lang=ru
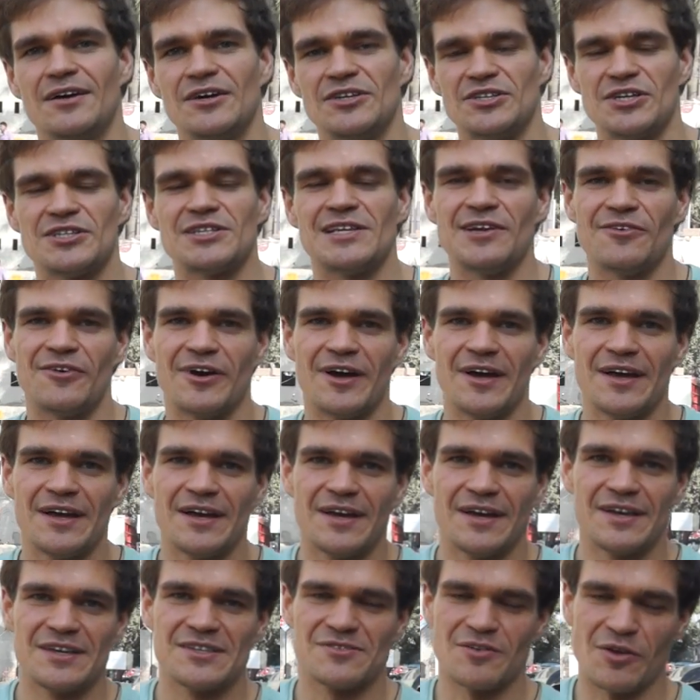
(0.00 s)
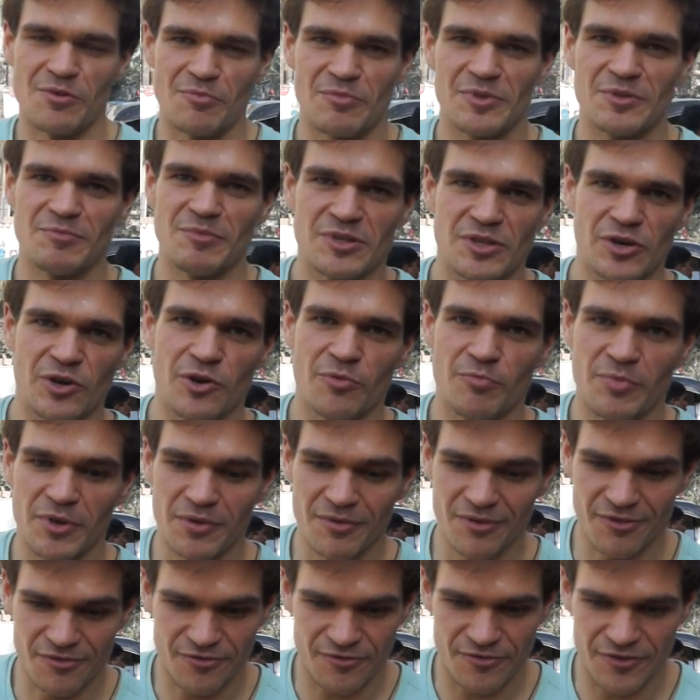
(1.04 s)
Счастливо. С вами был Дмитрий
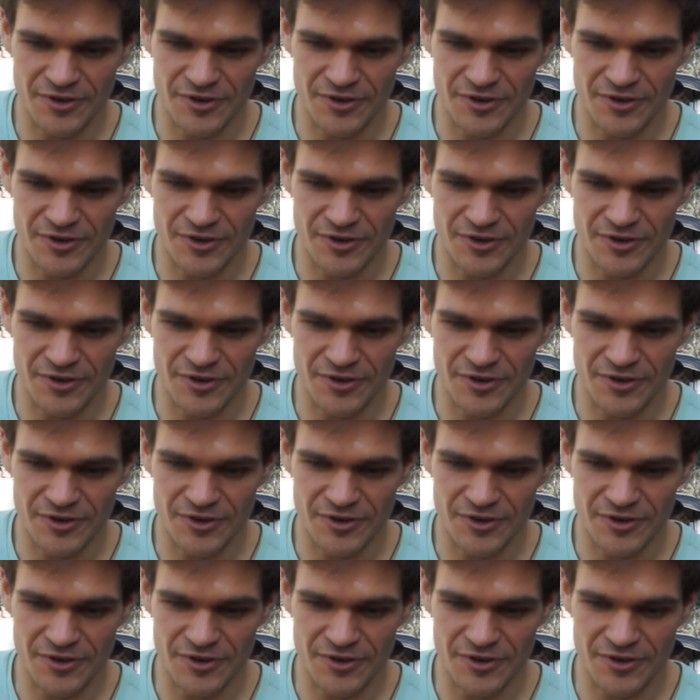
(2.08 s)
Любимов.